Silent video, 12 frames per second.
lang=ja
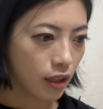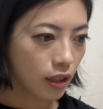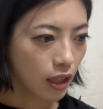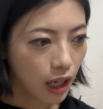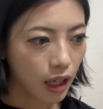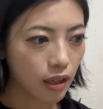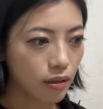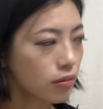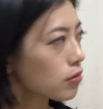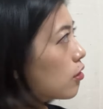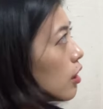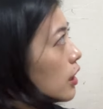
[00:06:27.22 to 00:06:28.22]
か
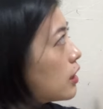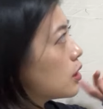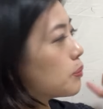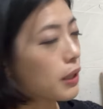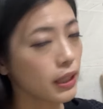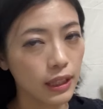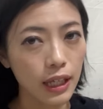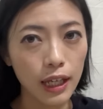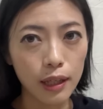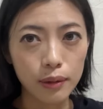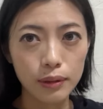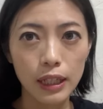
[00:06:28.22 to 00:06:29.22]
これ1枚
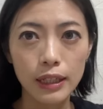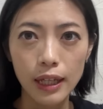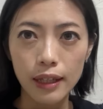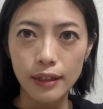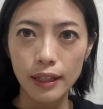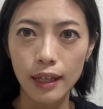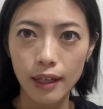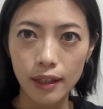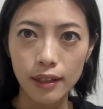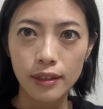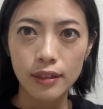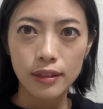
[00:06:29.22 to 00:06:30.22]
で畳んで